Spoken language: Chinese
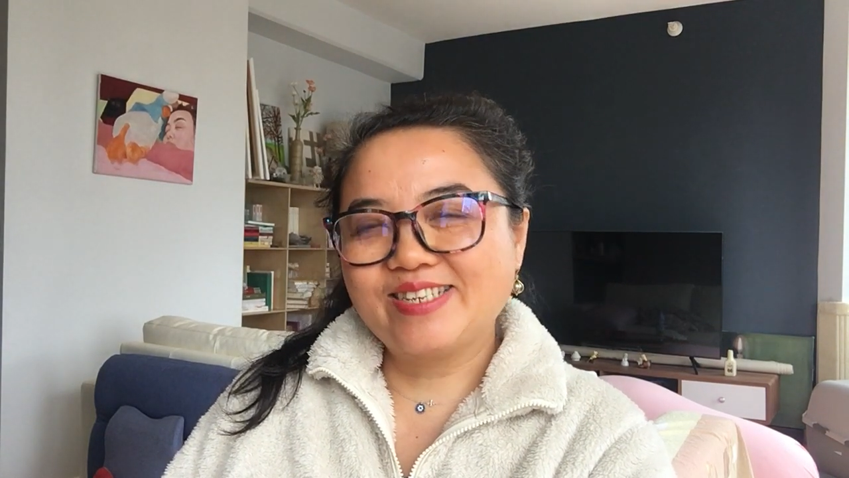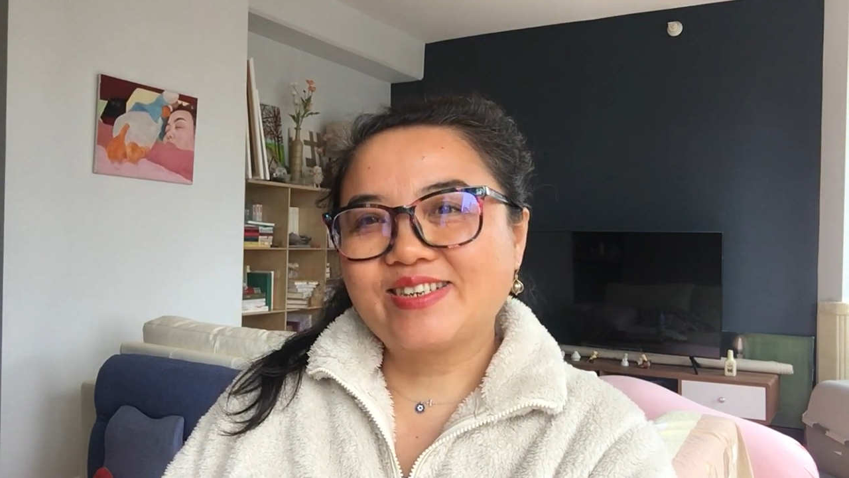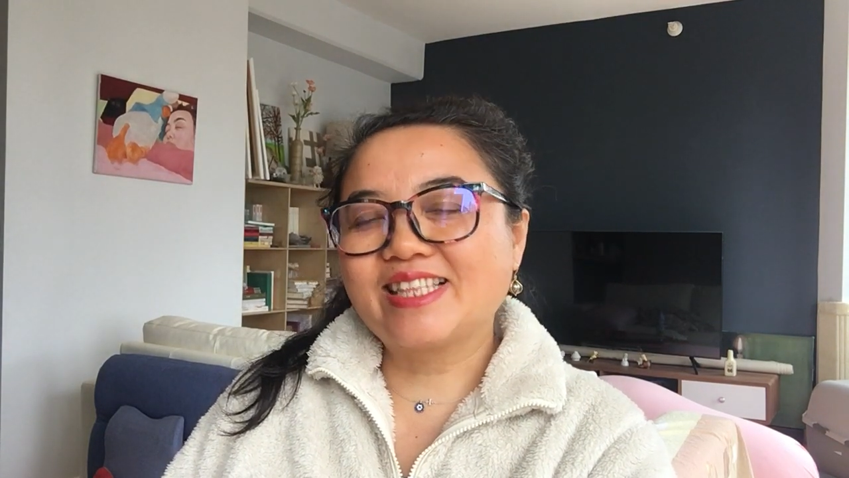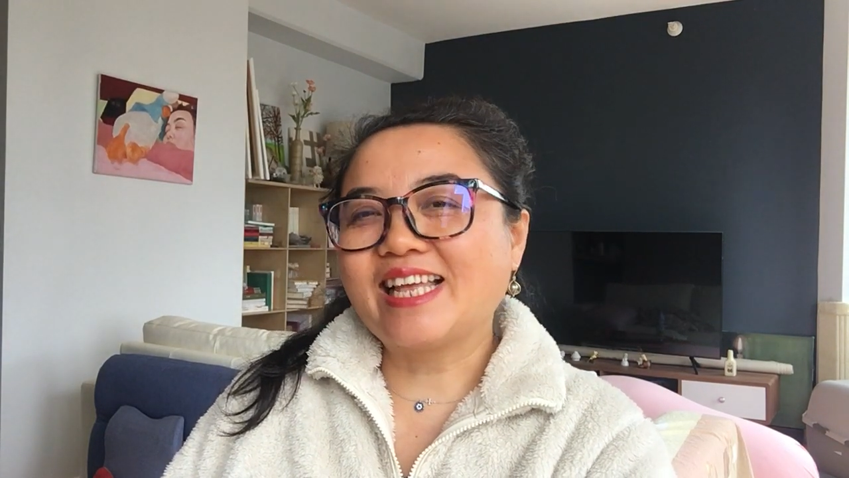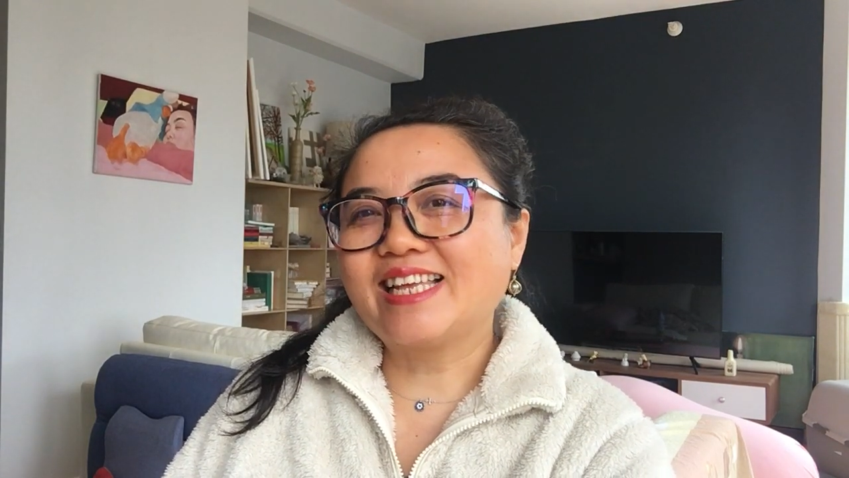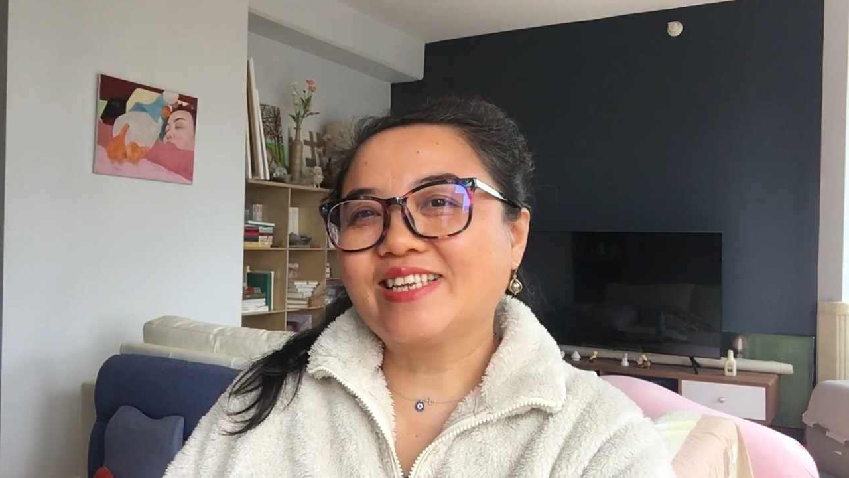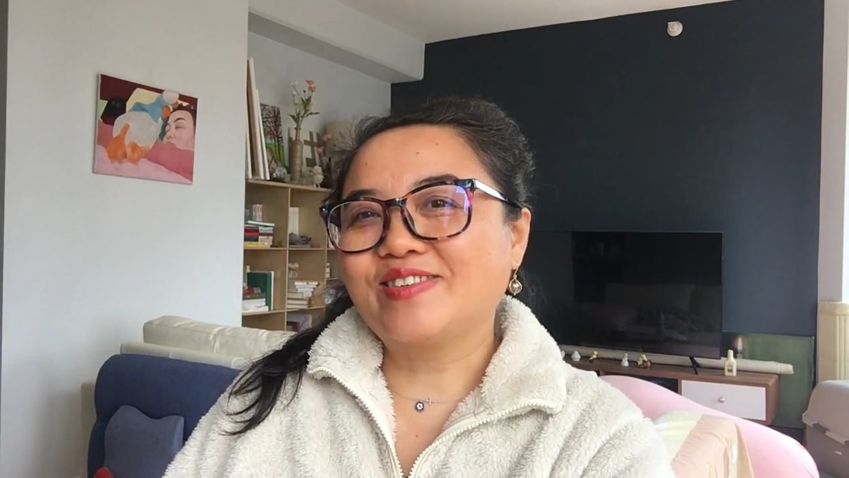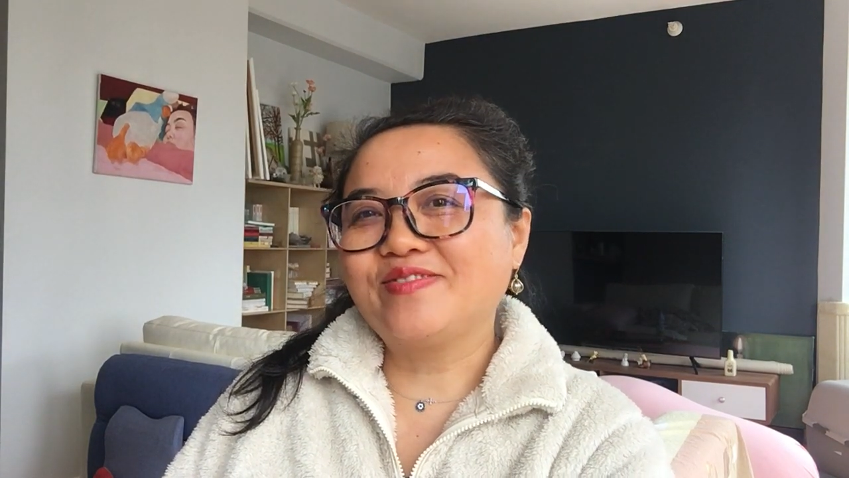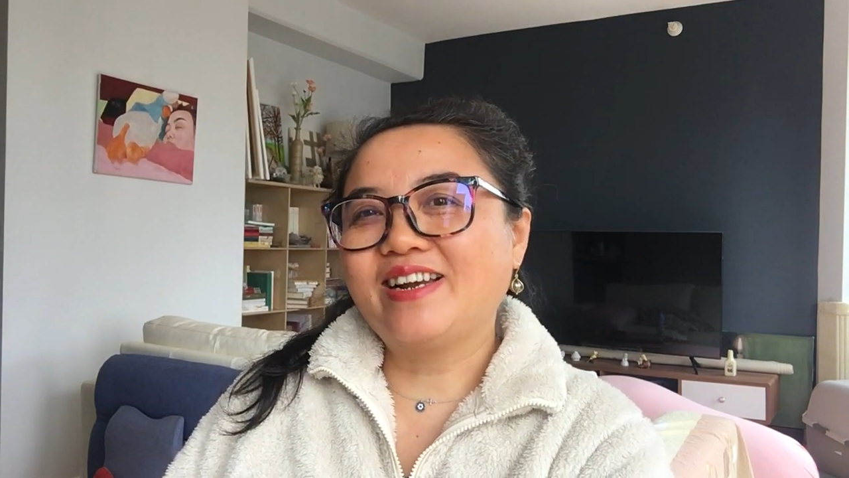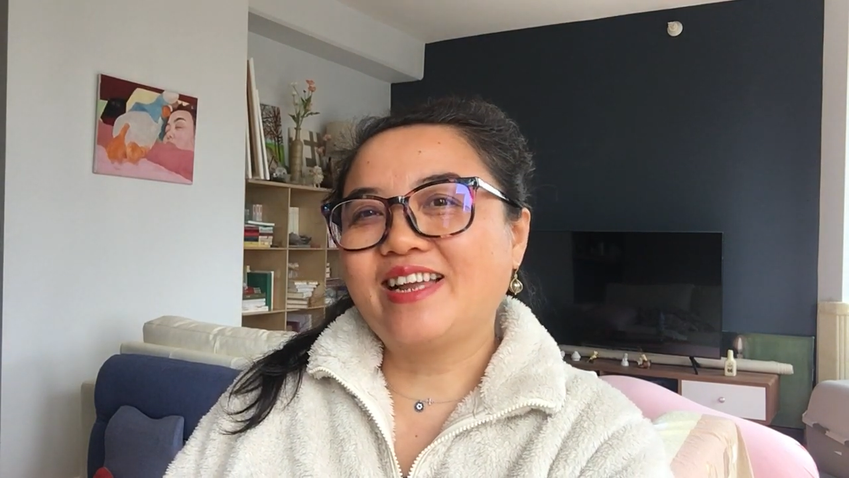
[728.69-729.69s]
就给大家
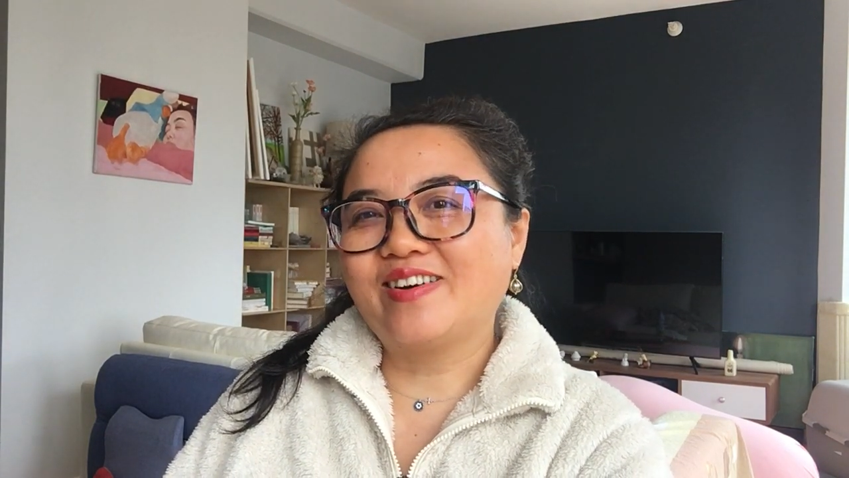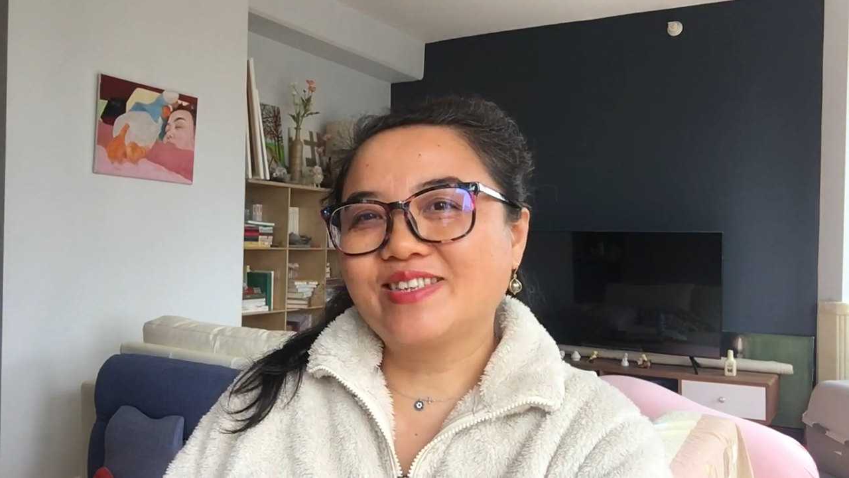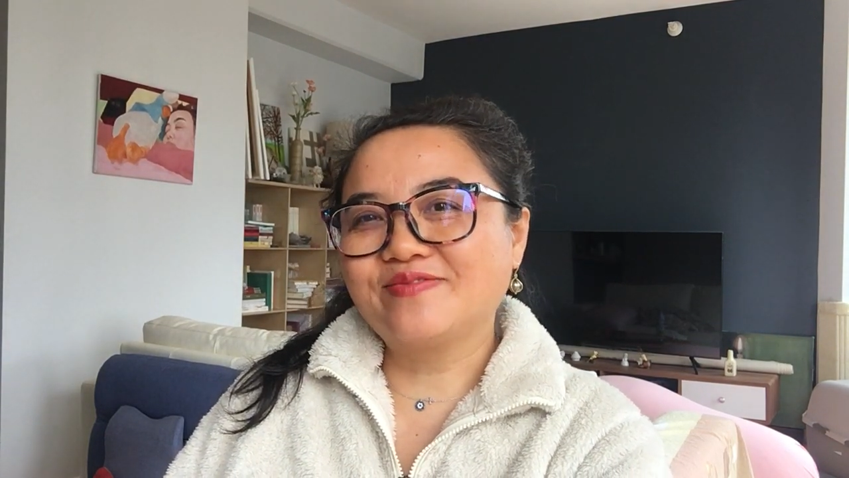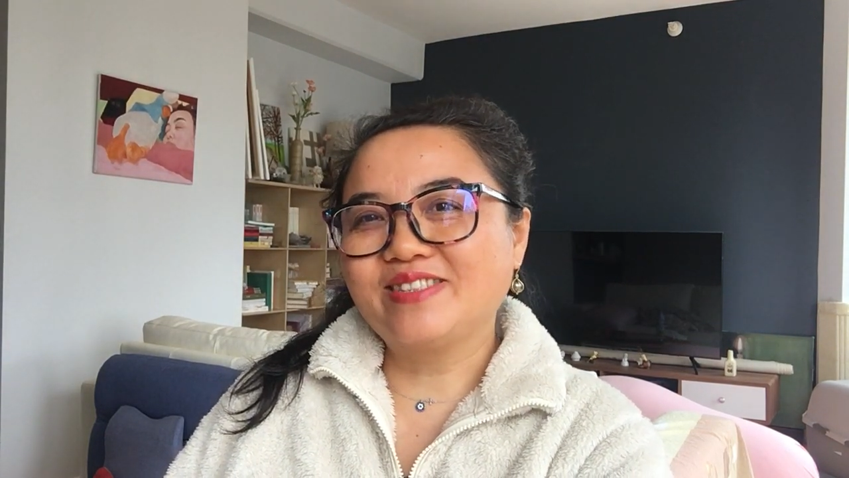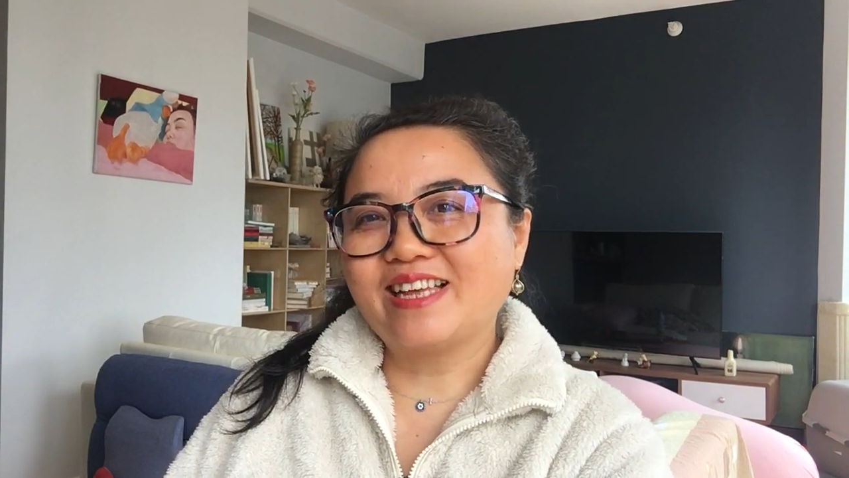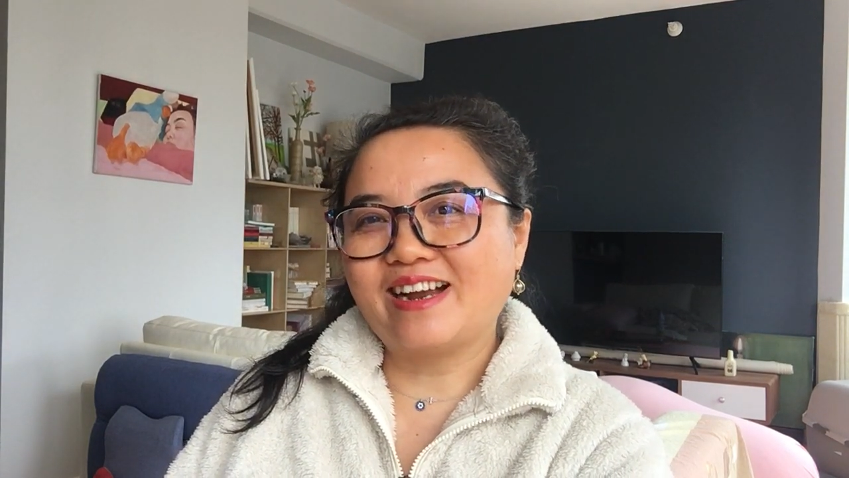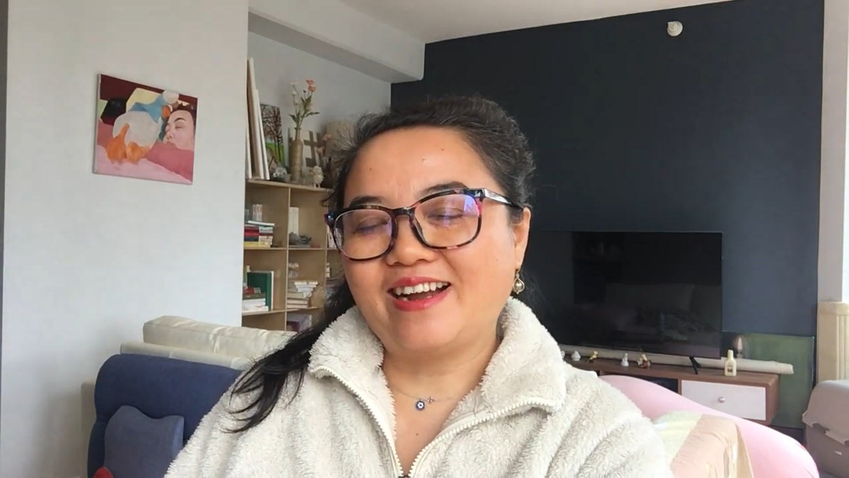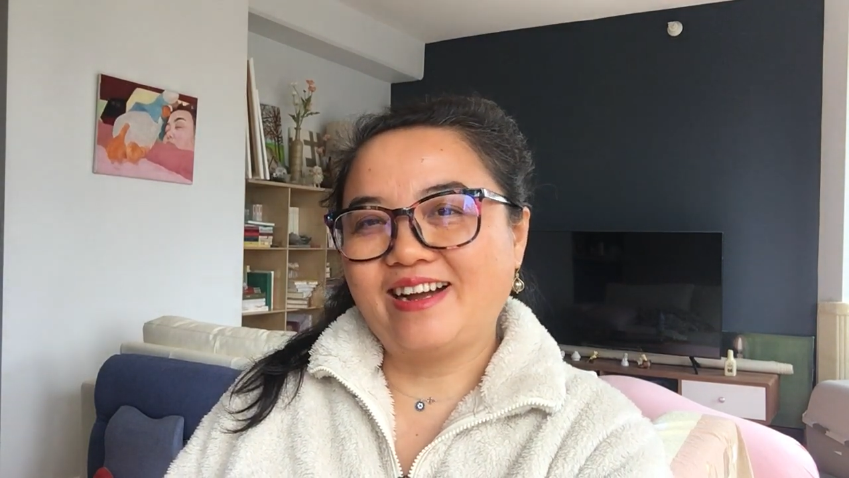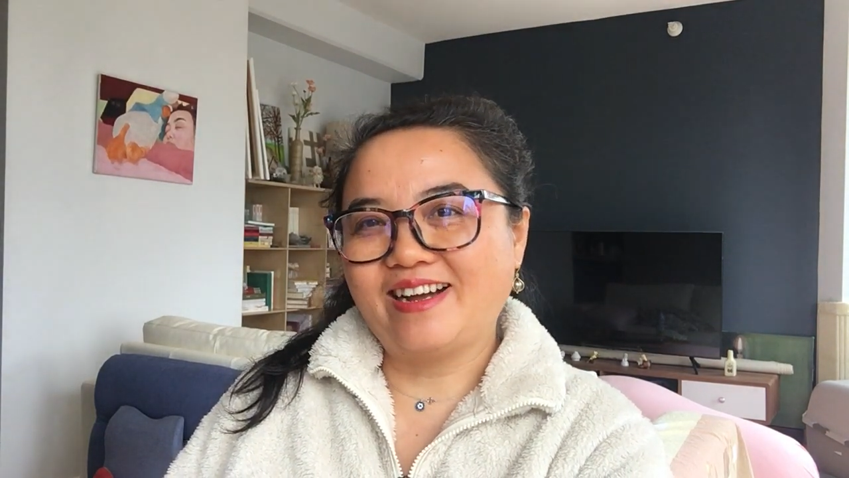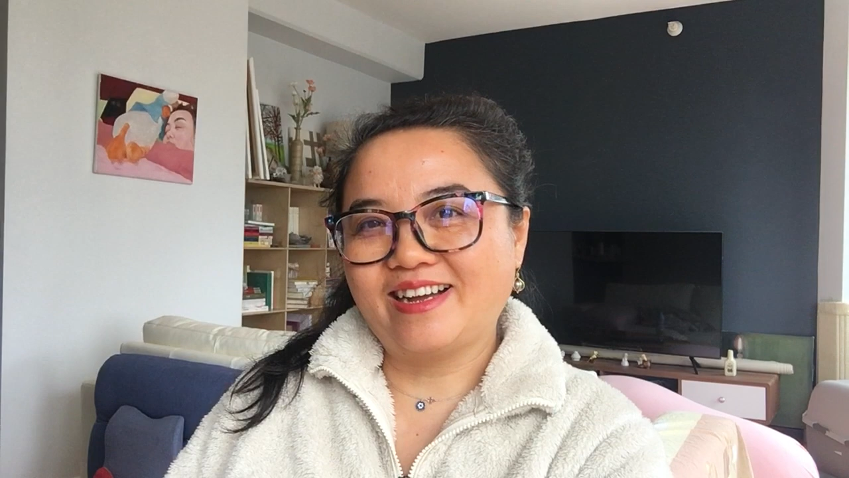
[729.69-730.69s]
随便聊这么点儿
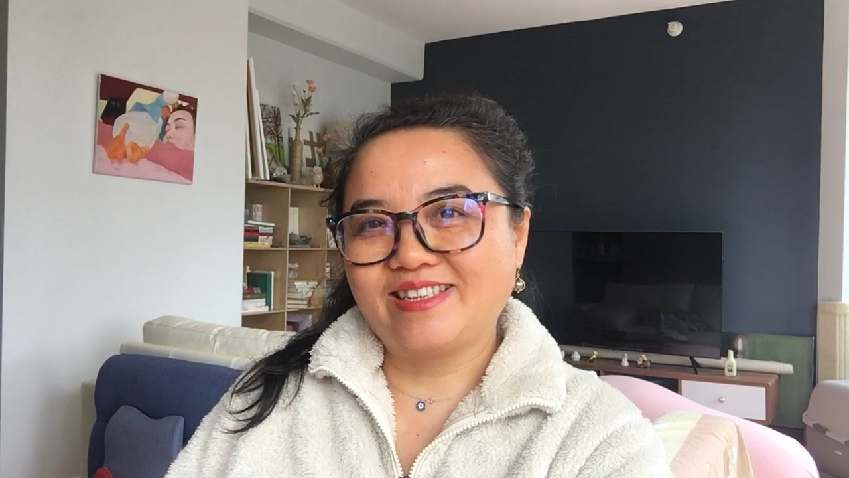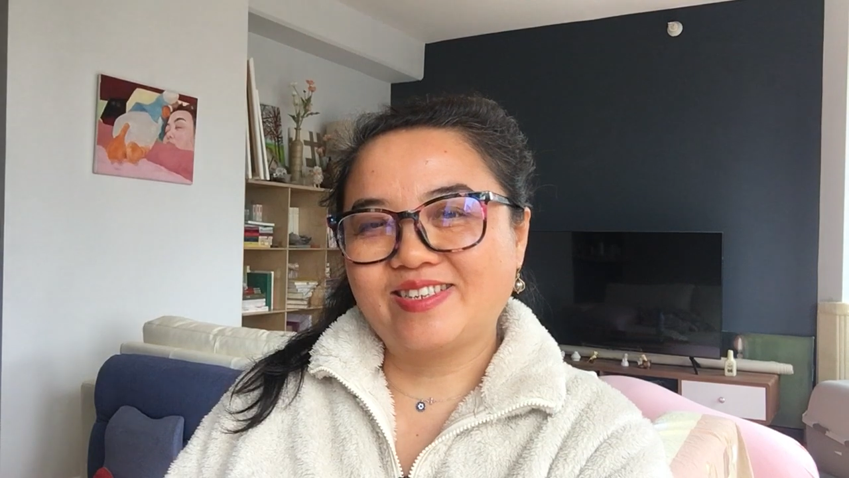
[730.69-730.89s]
哈，